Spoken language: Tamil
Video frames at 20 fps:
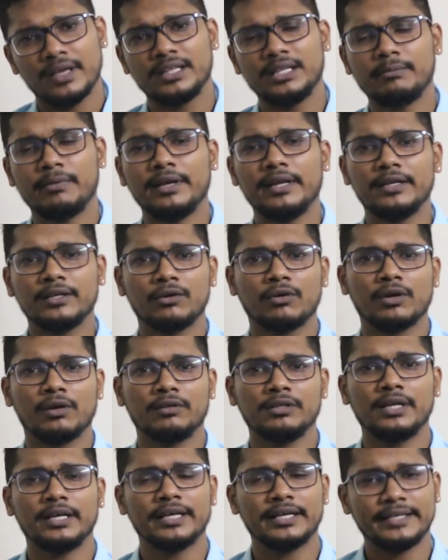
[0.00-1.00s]
இந்த மாதிரி
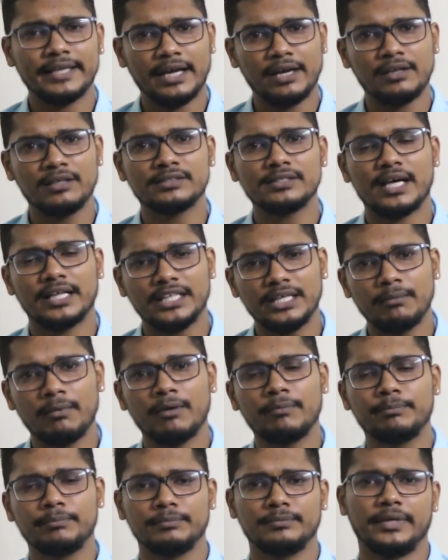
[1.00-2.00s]
இருக்கவங்களை வந்து நாங்கள் கேலரிஸ்
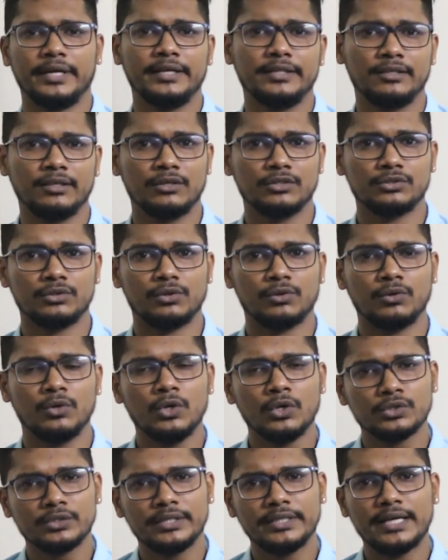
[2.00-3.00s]
அதிகமாக எடுத்துக்க சொல்கிறோம்
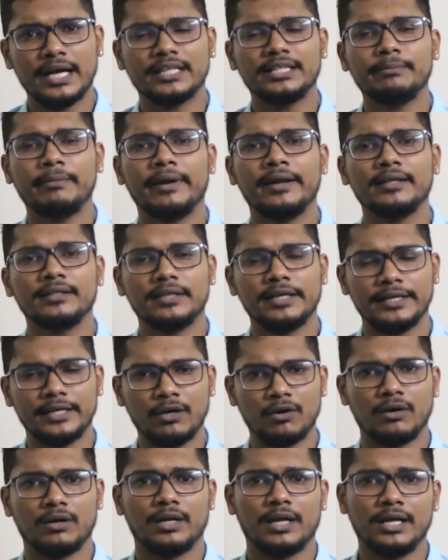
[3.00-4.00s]
ஸோ நீங்கள் அதிகமாக எடுக்கிறதுனால
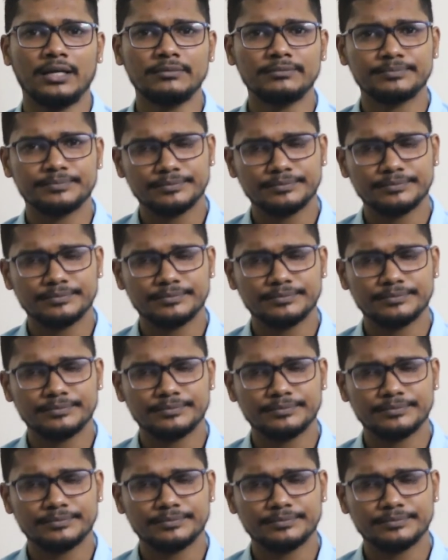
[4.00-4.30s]
என்ன ஆகும்னா